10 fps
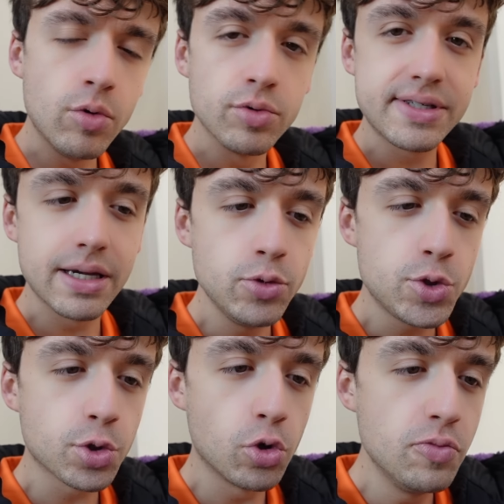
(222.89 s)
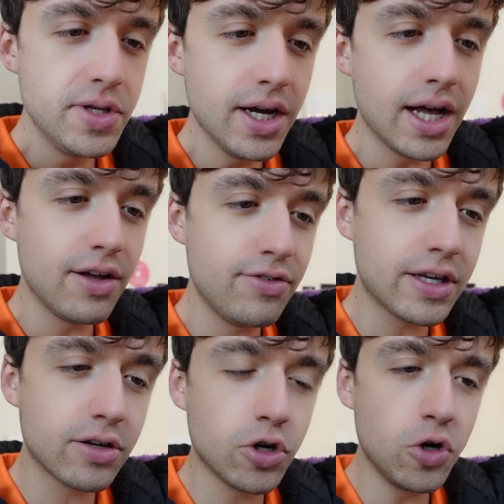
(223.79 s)
on s'amuse trop bien
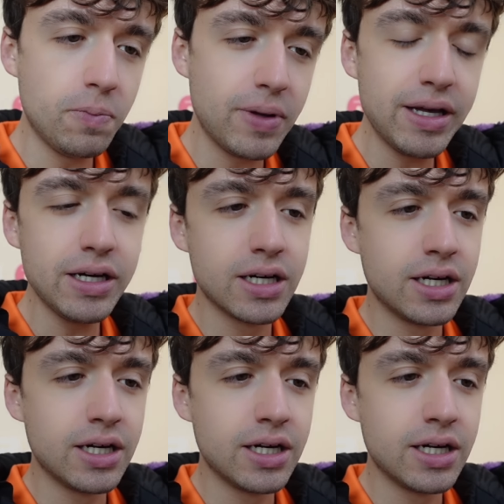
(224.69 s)
avec grand-père.